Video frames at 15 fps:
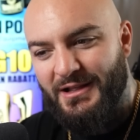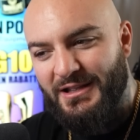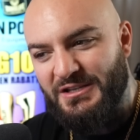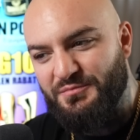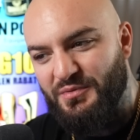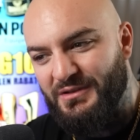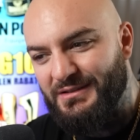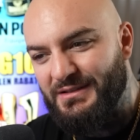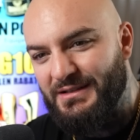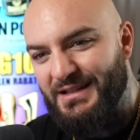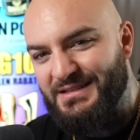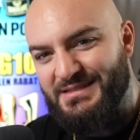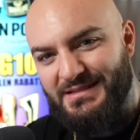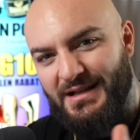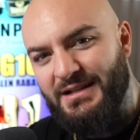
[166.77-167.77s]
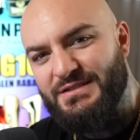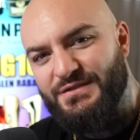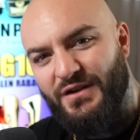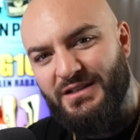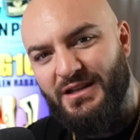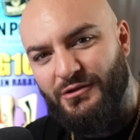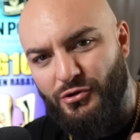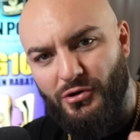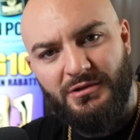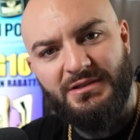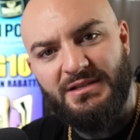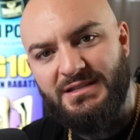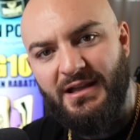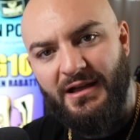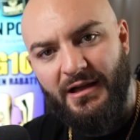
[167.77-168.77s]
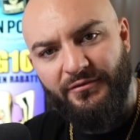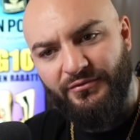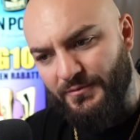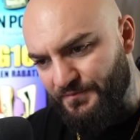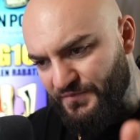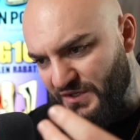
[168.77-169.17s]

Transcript: Ich bin in den letzten ein, zwei Jahren ordentlich gereift.